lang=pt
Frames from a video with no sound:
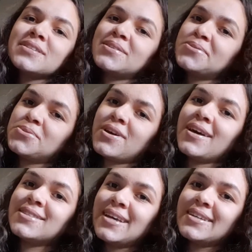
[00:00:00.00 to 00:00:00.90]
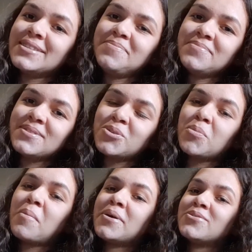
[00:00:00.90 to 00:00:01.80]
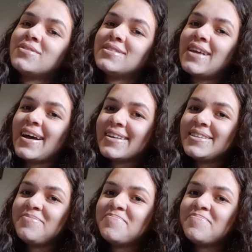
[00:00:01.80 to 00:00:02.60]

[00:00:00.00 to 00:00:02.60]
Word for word: eu sou casada, sou mamãe do Isaac.